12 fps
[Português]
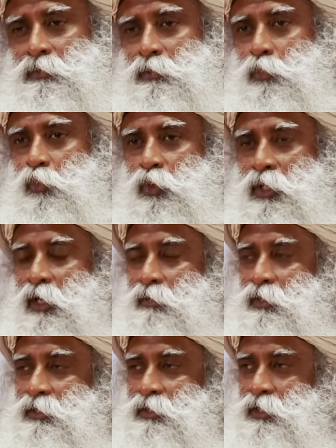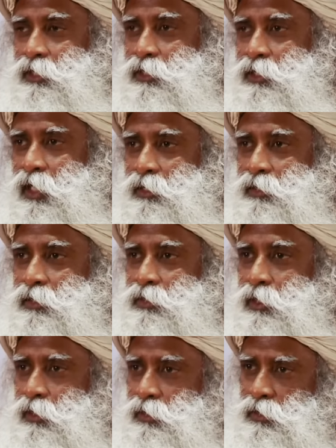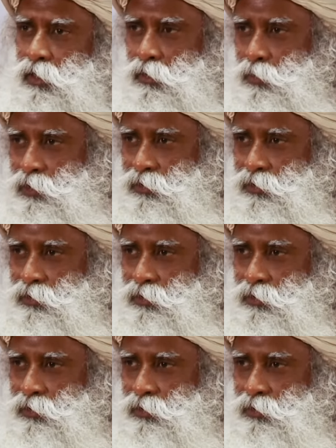Sem hesitar, eu disse: Charles